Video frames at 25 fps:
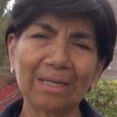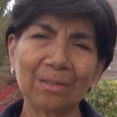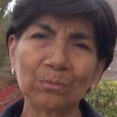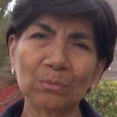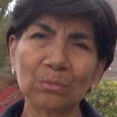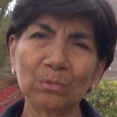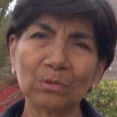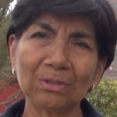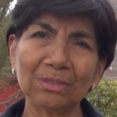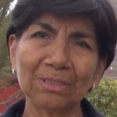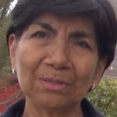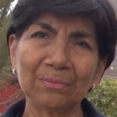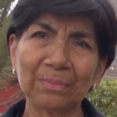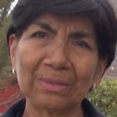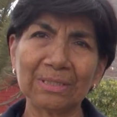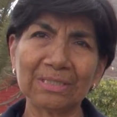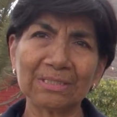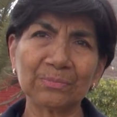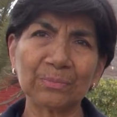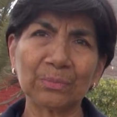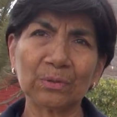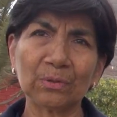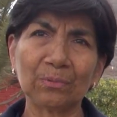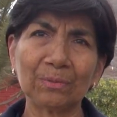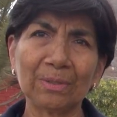hay
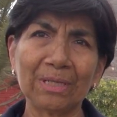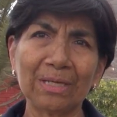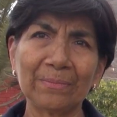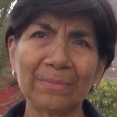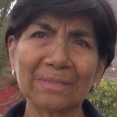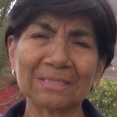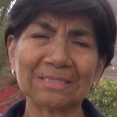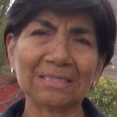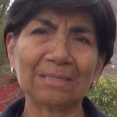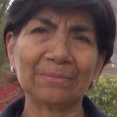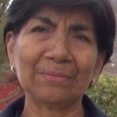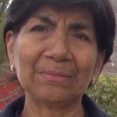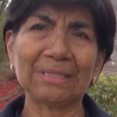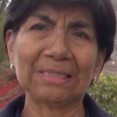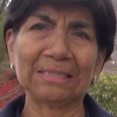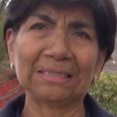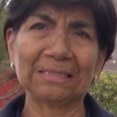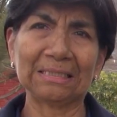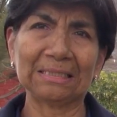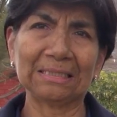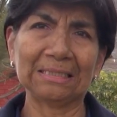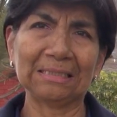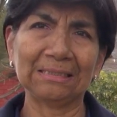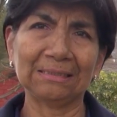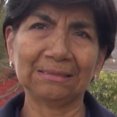múltiples problemas
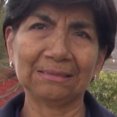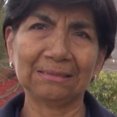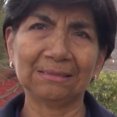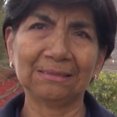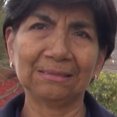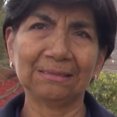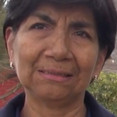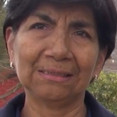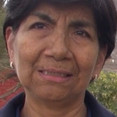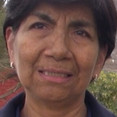ambientales,